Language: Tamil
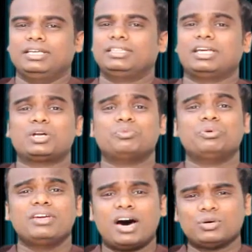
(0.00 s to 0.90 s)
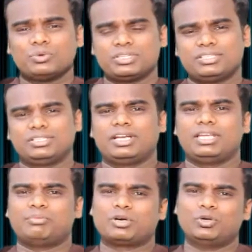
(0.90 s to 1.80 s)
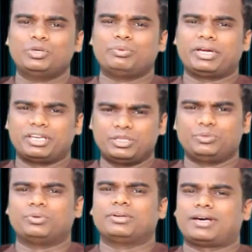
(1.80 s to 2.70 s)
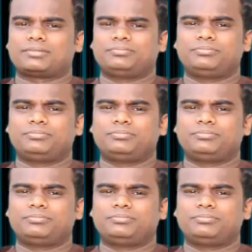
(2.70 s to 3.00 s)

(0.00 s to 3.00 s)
இந்த அருமையான ஒரு சிந்தனையை மக்களோடு பகிர்ந்து கொண்டார்